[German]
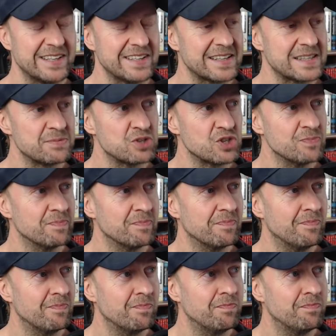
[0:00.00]
ja zwischen
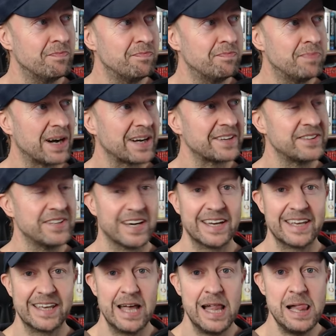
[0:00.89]

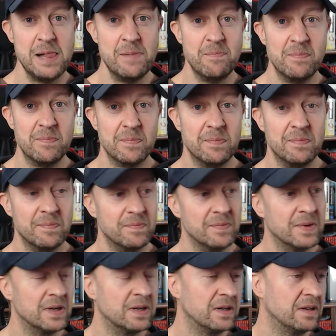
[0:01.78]
bakteriellen
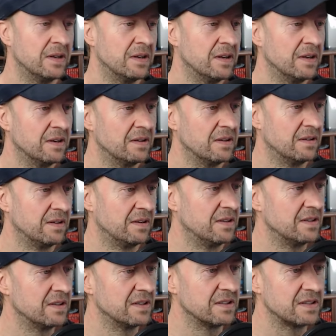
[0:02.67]

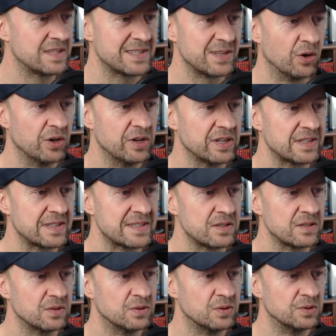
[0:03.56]

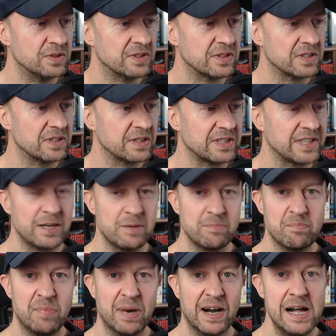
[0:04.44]
Zeugs und
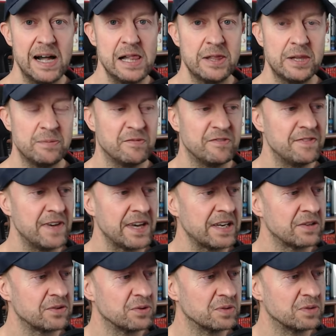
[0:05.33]
grippalen
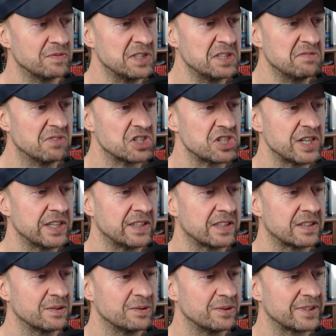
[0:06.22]
Infekt irgendwie,
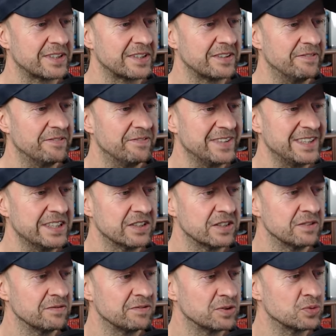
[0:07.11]
wahrscheinlich durch
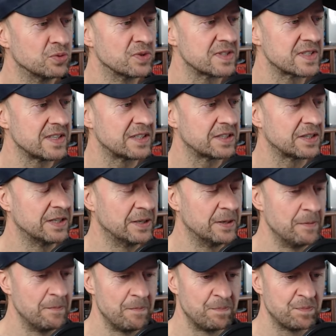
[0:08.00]
Viren verursacht.
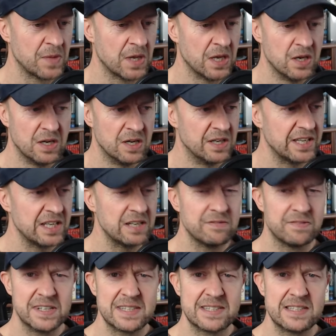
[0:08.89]

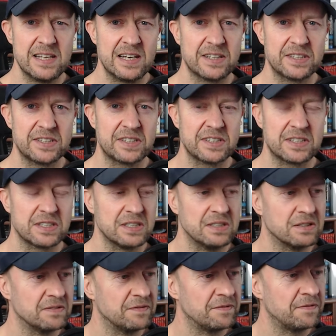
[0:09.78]
Jedenfalls lag ich
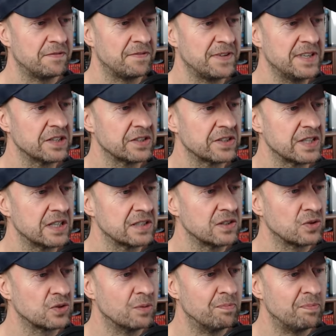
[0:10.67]
vier Tage
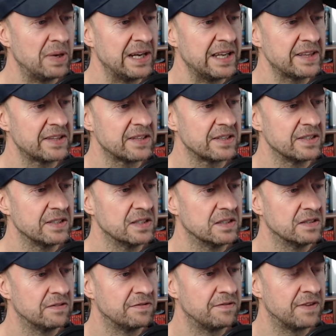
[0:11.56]
komplett
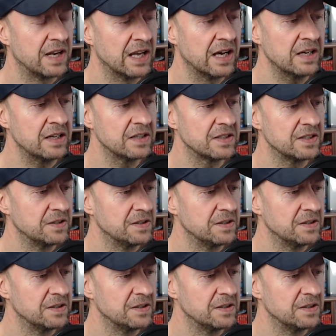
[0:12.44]
flach